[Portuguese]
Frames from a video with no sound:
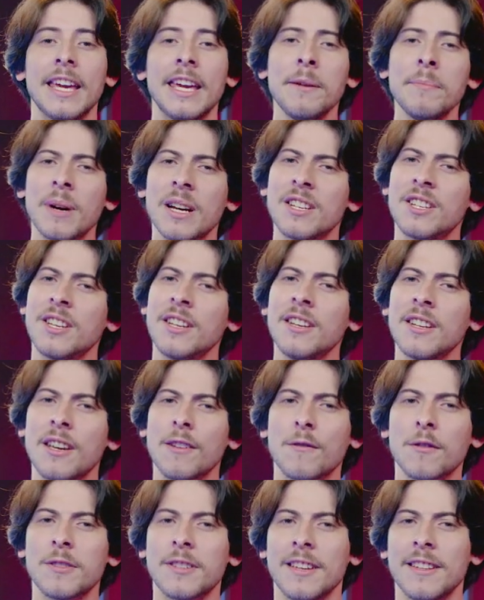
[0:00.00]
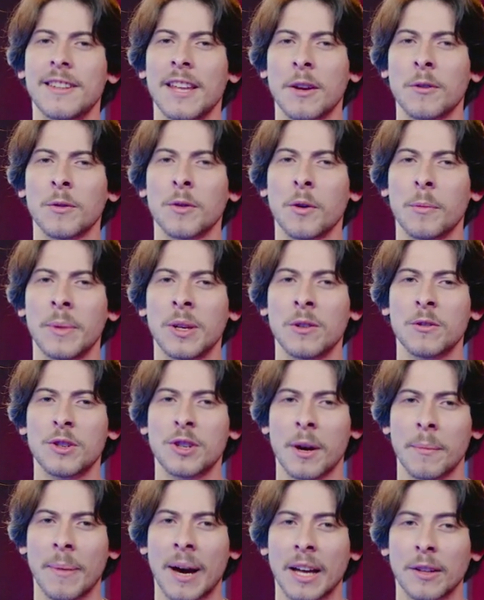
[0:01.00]
Imagine que você tem um domínio
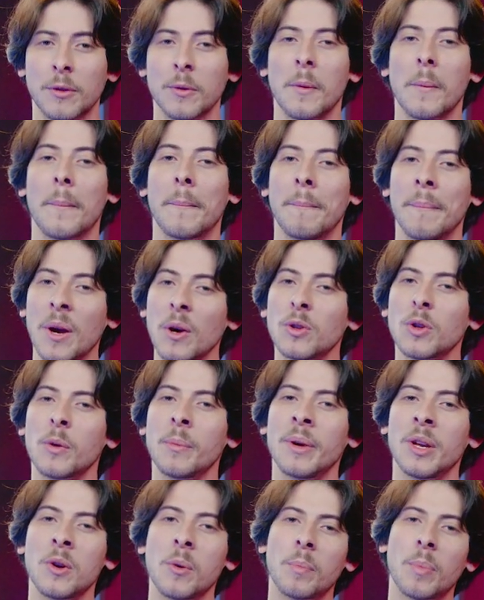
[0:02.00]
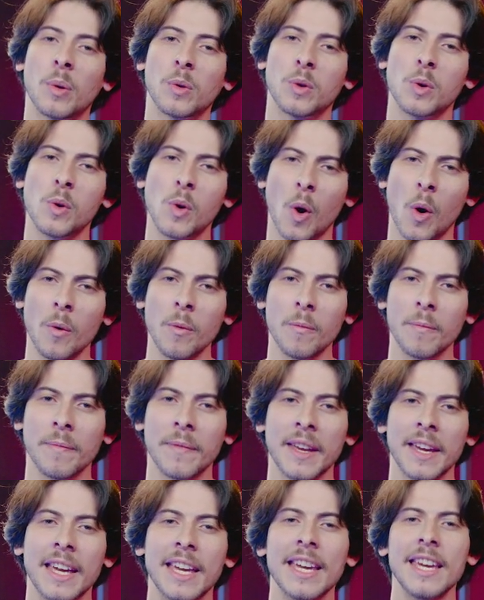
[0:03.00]
chamado meudomínio.com
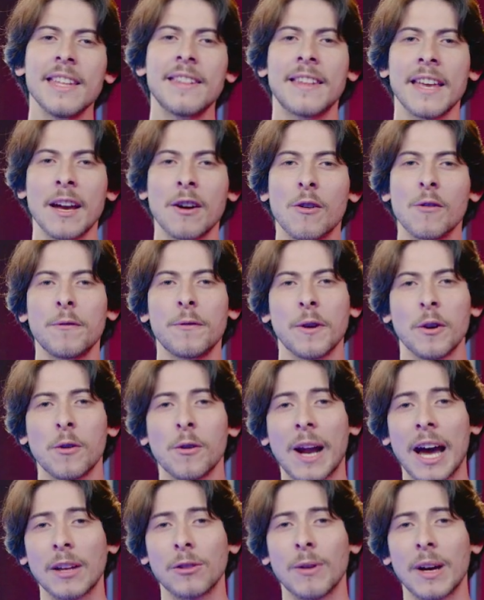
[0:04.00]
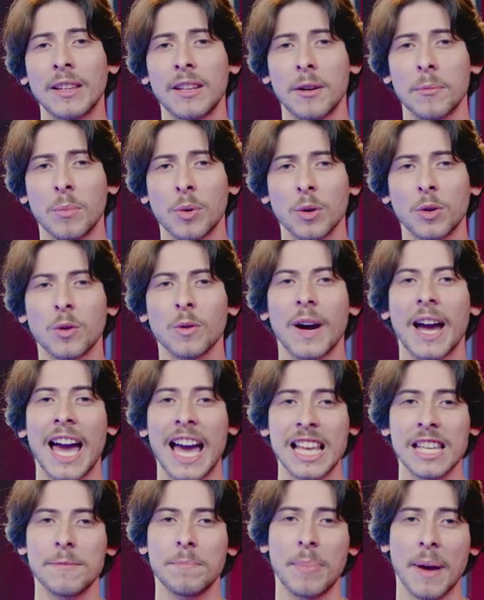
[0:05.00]
e tenha configurado o atributo
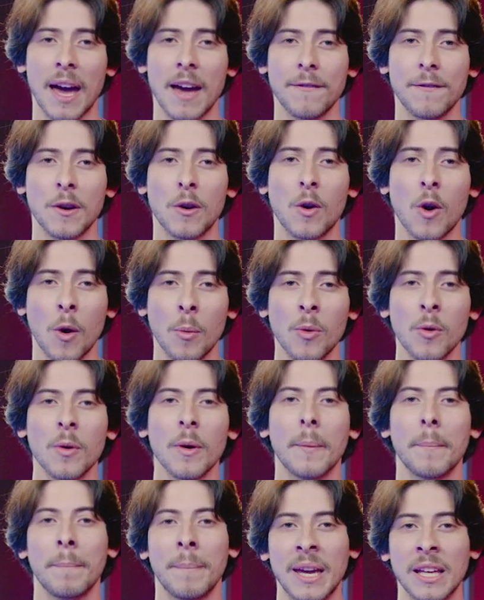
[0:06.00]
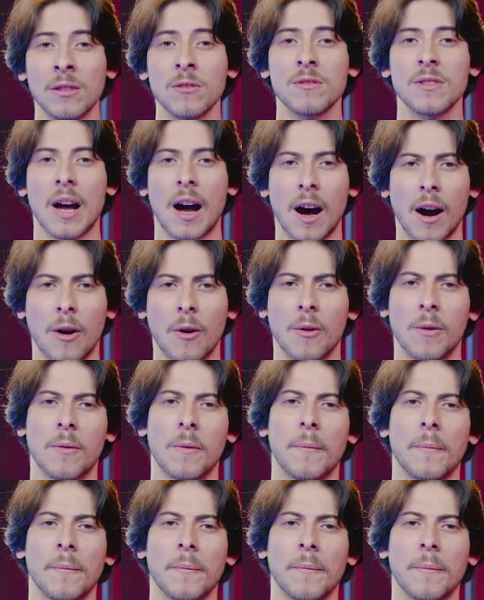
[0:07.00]
SPF como "-all".